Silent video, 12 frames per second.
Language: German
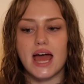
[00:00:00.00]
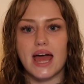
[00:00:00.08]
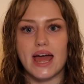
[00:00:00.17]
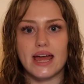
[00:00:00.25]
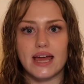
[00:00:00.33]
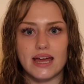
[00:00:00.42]

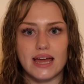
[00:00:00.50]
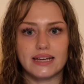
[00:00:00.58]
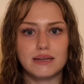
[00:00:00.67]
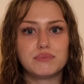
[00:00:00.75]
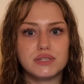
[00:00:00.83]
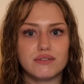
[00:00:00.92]

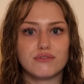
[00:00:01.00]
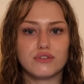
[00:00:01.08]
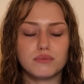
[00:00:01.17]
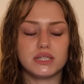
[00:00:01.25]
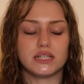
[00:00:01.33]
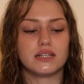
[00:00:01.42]
ergibt für
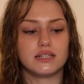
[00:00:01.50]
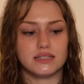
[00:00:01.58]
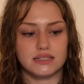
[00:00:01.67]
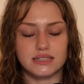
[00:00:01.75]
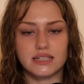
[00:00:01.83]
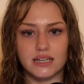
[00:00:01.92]
mich
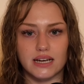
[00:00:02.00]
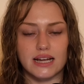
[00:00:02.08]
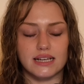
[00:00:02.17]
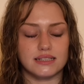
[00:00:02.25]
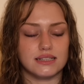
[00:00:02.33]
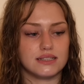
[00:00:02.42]
Sinn.
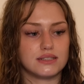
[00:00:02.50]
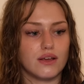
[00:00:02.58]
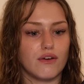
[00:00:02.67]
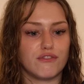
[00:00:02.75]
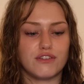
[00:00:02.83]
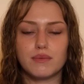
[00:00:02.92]
Es ist
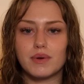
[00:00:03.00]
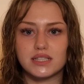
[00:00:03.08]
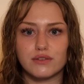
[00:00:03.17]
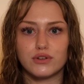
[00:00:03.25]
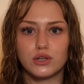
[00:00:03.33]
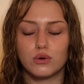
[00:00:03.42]
viel
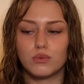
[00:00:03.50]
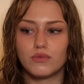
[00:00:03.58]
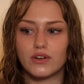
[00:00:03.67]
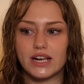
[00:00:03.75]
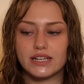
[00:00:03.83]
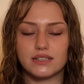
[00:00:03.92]
besser für die
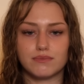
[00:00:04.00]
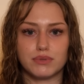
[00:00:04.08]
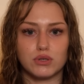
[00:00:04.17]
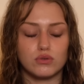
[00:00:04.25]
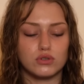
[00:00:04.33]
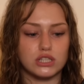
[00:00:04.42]
Umwelt,
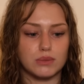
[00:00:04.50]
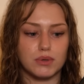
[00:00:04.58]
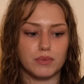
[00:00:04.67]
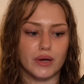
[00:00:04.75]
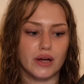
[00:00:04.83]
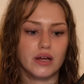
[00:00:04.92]
biologisch
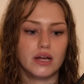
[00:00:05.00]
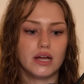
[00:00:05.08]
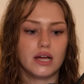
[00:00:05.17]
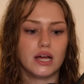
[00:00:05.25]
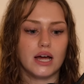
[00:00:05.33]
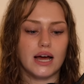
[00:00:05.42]
abbaubar
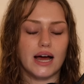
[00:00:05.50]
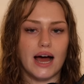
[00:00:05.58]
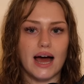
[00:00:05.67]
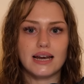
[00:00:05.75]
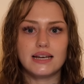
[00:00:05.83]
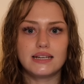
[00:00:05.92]

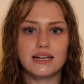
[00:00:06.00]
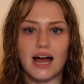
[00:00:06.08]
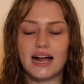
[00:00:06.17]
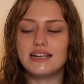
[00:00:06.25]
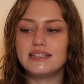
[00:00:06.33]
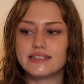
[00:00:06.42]
All,
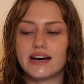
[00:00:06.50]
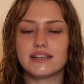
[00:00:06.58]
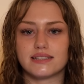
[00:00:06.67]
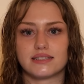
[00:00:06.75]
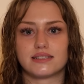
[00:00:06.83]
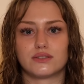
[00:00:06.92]
all
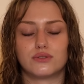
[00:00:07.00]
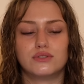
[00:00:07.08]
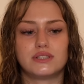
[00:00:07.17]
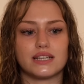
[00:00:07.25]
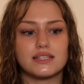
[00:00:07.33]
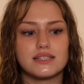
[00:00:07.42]
das.
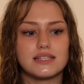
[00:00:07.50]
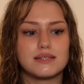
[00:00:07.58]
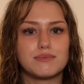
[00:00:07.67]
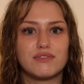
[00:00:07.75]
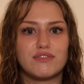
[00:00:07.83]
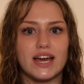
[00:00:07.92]
Und das ist es
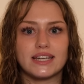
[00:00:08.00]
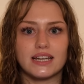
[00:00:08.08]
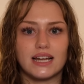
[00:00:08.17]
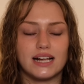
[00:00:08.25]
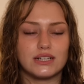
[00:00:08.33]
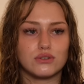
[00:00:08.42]
mir wert,
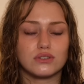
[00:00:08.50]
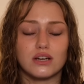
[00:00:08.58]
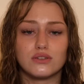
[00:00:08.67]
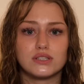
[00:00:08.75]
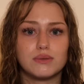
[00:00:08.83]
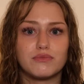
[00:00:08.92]
dann halt auch
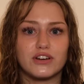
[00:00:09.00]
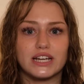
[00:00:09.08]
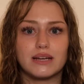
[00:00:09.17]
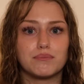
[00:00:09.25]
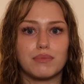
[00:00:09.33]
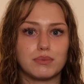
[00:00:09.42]
aus einem
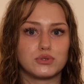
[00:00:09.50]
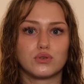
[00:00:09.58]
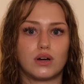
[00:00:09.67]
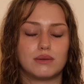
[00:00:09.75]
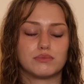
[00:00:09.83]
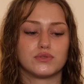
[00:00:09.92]
fucking
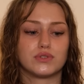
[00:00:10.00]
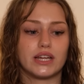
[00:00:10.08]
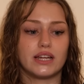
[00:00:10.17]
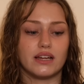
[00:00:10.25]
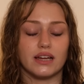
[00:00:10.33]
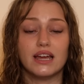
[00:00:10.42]
Pappstrohhalm zu
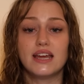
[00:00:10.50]
trinken.